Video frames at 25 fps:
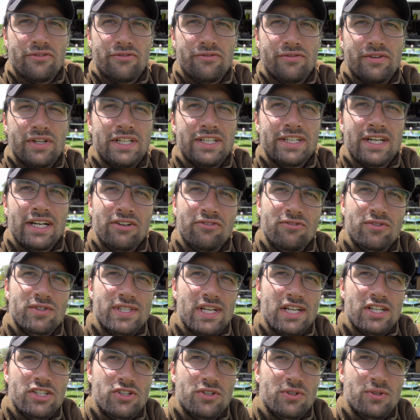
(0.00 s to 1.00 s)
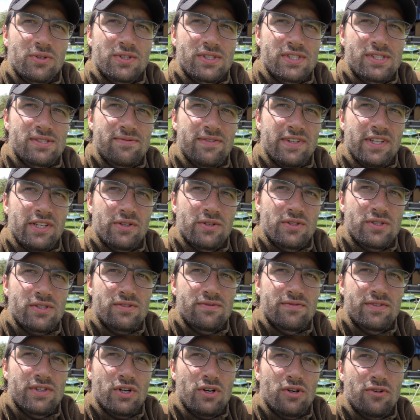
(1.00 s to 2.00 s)
Vielen Dank fürs Anschauen unseres
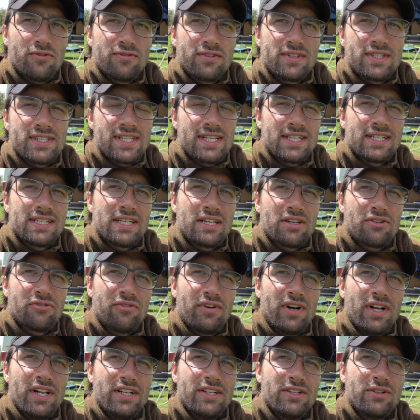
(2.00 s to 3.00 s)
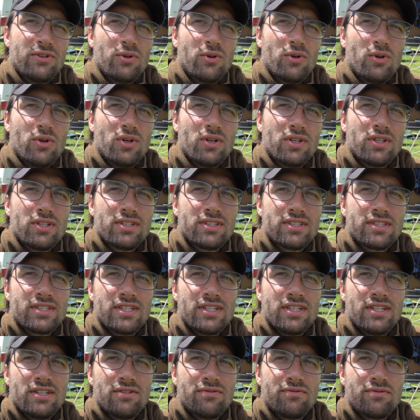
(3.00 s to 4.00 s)
Videos. Wir hoffen, es hat dir gefallen und
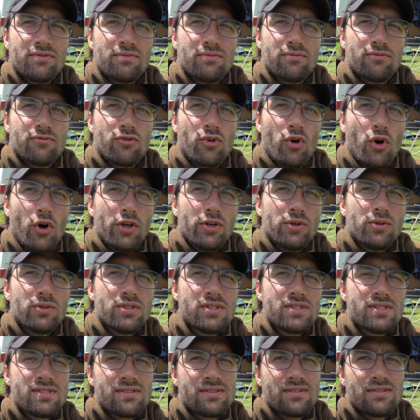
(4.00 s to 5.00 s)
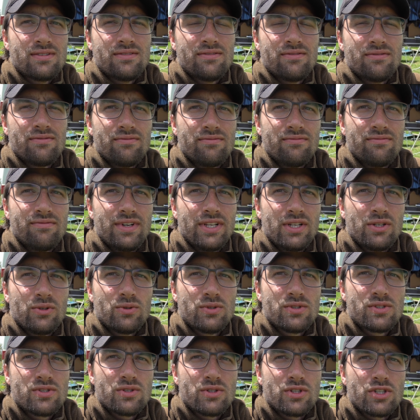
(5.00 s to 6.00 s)
äh, freuen uns, wenn du
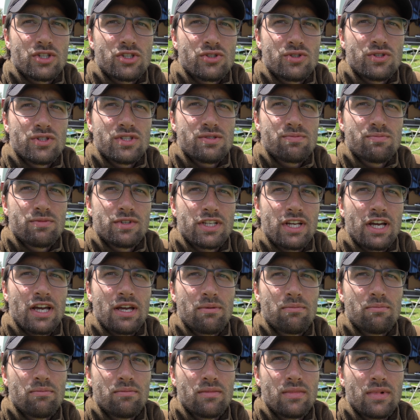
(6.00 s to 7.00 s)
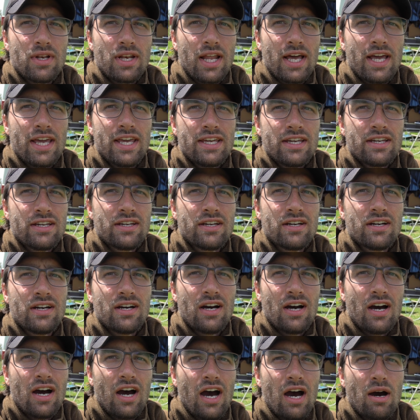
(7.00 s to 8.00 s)
uns unterstützt mit einem Like,
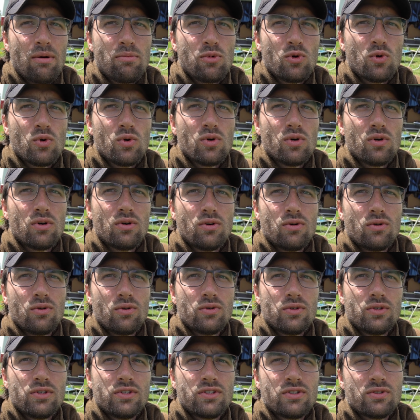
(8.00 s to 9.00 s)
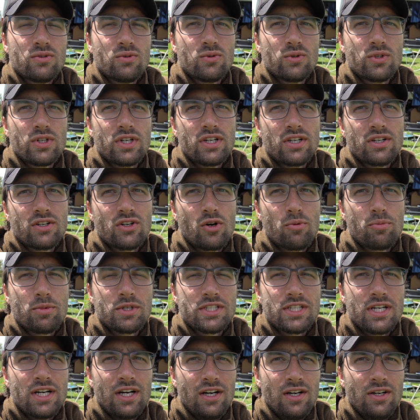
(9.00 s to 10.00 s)
Abo und oder
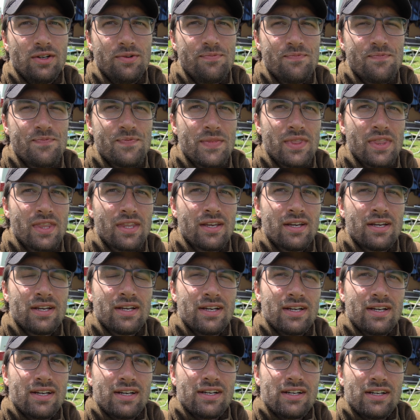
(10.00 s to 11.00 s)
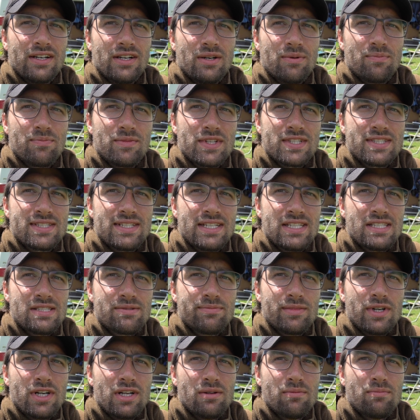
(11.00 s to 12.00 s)
Kommentar. Ähm, das nächste
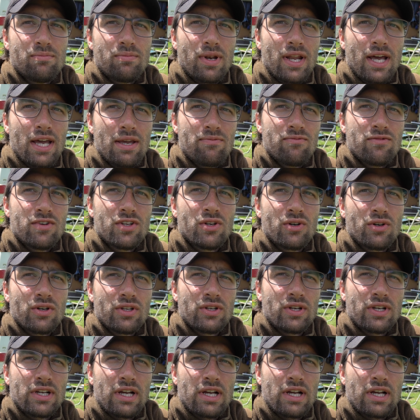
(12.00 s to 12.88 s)
Mal bleiben wir noch in